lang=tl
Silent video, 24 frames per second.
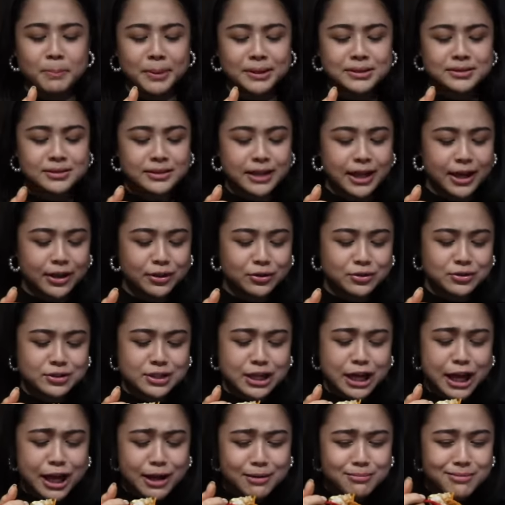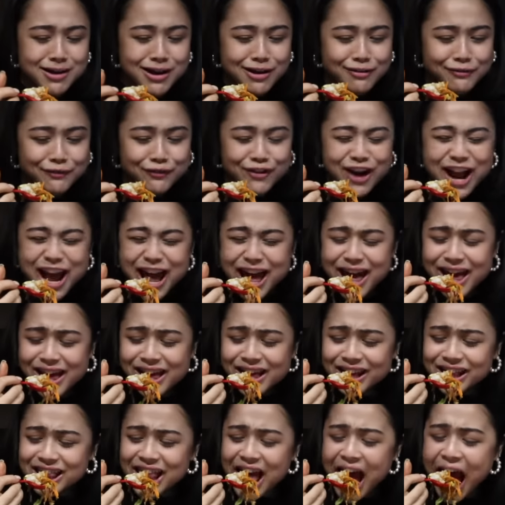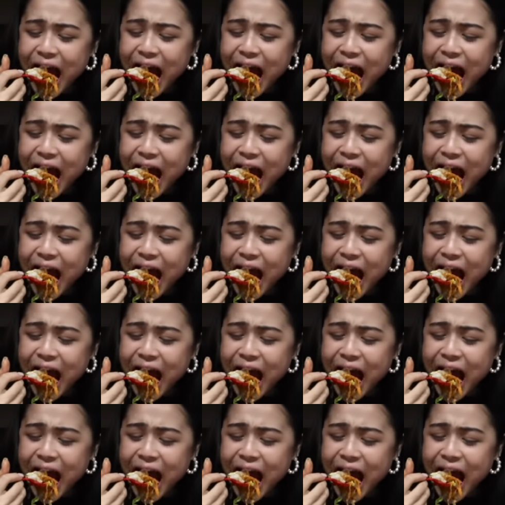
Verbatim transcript: Pas tayo dyan, mga friend!